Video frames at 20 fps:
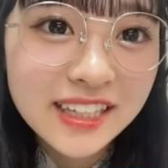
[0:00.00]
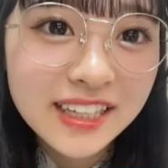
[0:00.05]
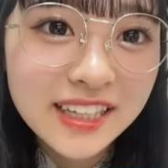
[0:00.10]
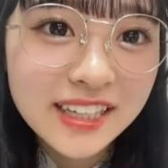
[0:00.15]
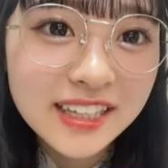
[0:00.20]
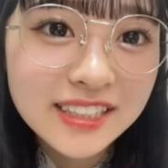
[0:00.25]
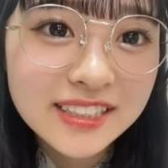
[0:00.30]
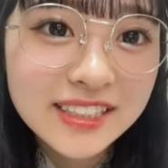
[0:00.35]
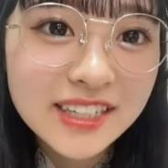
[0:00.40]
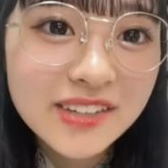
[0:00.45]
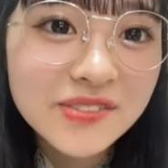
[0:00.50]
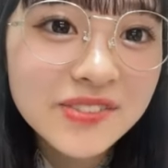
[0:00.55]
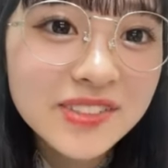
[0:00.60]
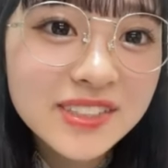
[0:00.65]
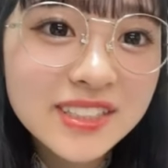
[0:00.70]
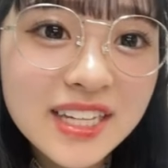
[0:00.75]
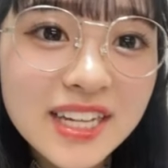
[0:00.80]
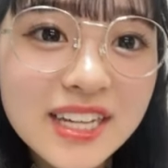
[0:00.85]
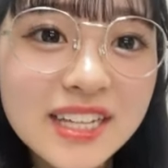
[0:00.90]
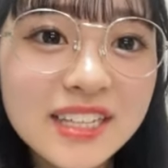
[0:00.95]
えー、
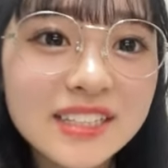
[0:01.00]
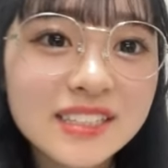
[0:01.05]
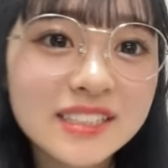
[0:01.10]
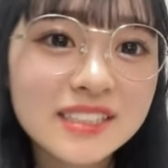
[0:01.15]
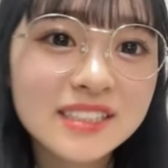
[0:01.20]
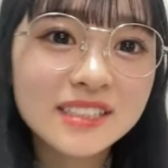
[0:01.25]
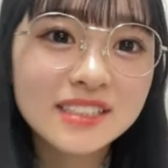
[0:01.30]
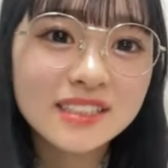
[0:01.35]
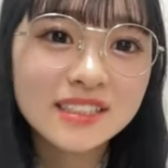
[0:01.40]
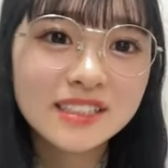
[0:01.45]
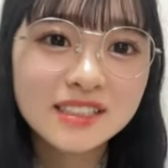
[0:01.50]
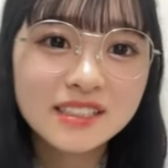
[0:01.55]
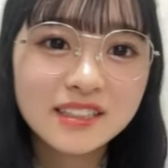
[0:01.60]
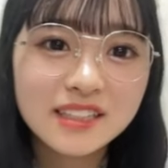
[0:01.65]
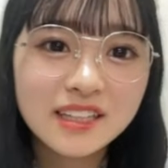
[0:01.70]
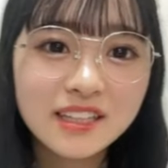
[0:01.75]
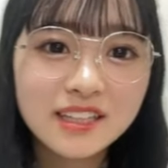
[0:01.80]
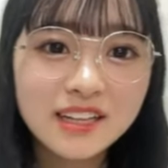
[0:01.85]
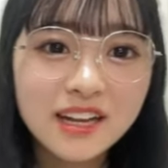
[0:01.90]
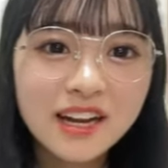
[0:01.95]
サムさん、
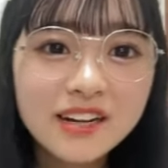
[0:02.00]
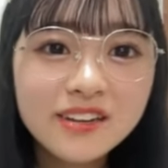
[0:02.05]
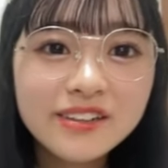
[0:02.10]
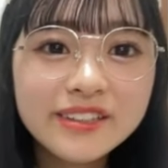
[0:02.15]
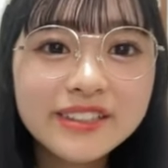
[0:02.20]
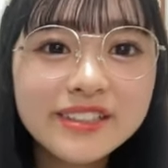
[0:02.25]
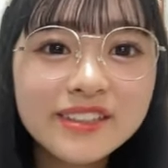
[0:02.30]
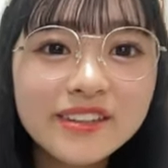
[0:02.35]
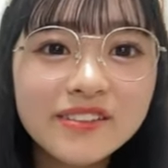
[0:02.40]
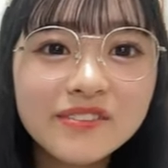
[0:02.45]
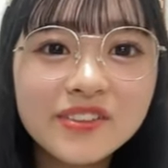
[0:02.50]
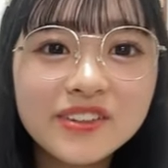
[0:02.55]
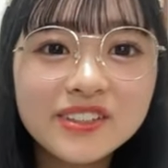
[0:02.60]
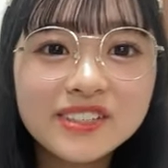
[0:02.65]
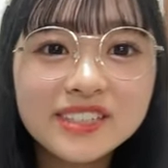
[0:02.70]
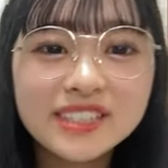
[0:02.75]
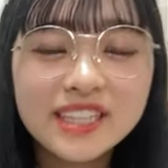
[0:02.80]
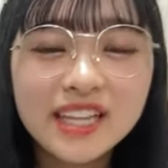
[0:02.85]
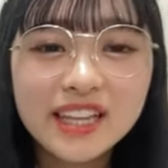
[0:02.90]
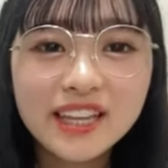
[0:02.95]
ハロウィンの
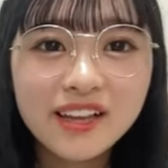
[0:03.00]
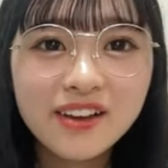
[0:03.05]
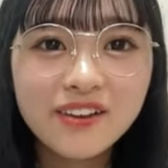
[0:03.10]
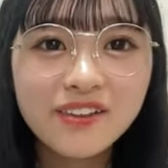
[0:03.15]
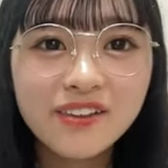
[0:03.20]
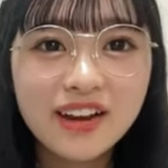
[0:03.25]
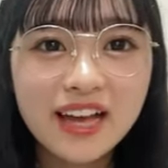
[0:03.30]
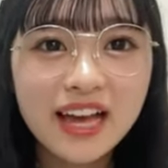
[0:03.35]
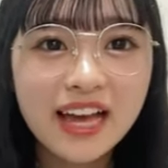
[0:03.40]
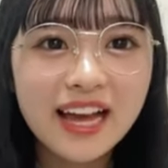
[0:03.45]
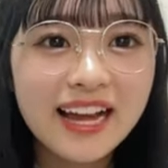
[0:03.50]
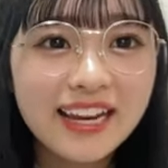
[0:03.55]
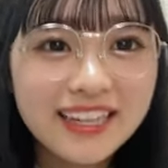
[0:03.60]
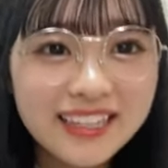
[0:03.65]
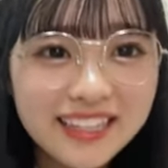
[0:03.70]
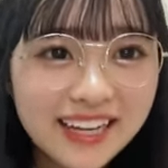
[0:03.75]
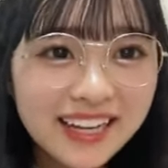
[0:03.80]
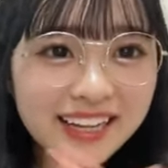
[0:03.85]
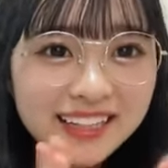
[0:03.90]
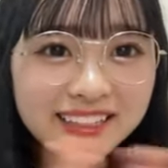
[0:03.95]
帽子だね、これ。あ
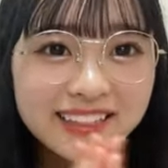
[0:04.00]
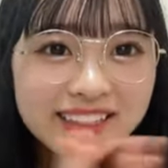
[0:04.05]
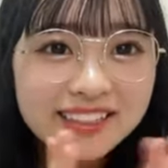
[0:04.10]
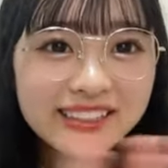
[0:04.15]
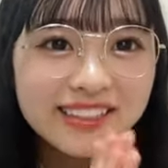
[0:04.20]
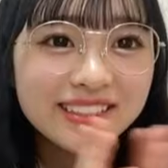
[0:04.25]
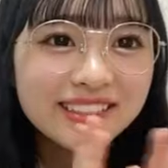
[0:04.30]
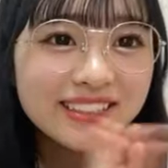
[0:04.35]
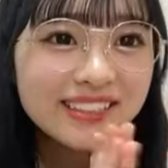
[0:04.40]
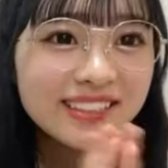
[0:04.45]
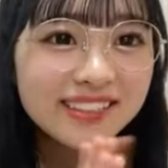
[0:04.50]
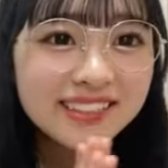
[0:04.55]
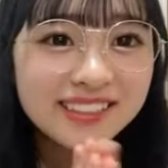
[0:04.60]
りがとう。